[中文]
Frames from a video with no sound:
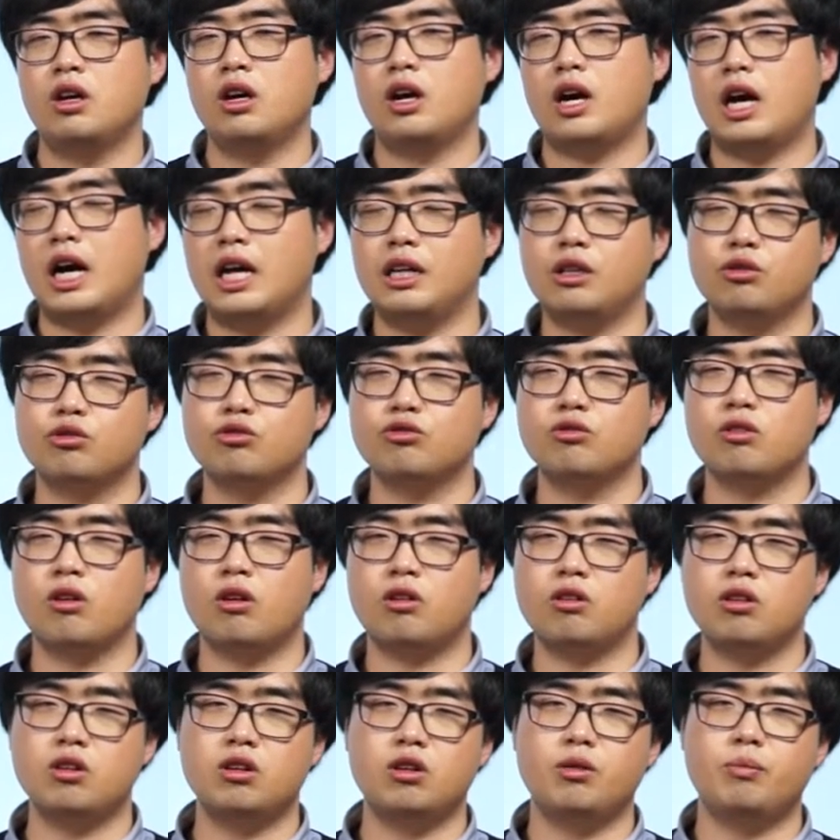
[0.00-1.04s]
很古
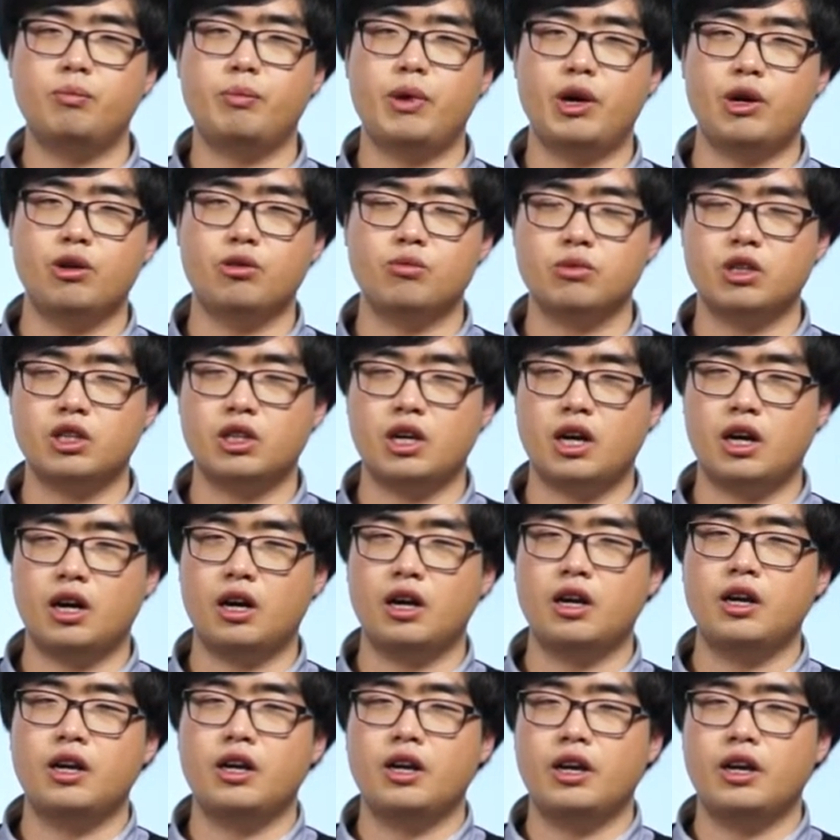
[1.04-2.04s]
高日陪姆你的，